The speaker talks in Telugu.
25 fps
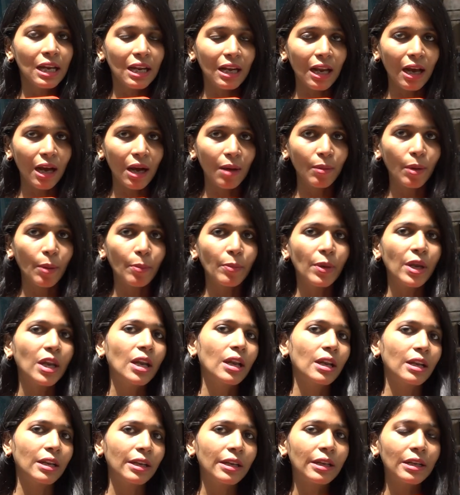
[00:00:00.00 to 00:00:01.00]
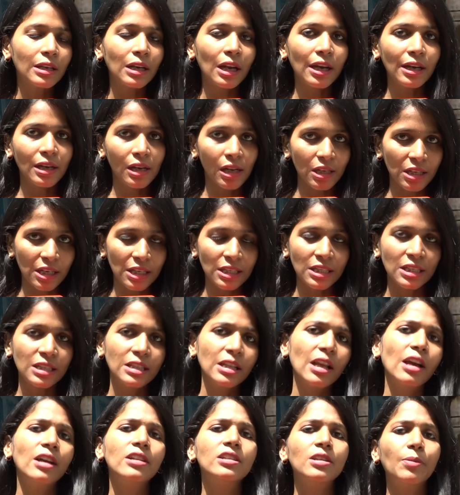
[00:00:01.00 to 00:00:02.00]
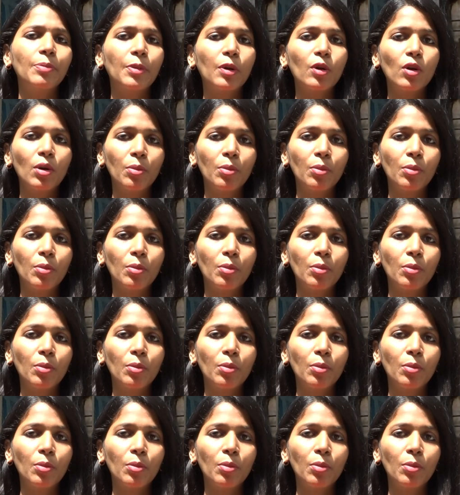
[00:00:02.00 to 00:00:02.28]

ఇలా మమ్మీ ఇట్లా ఇట్లా చేసింది అని చెప్పి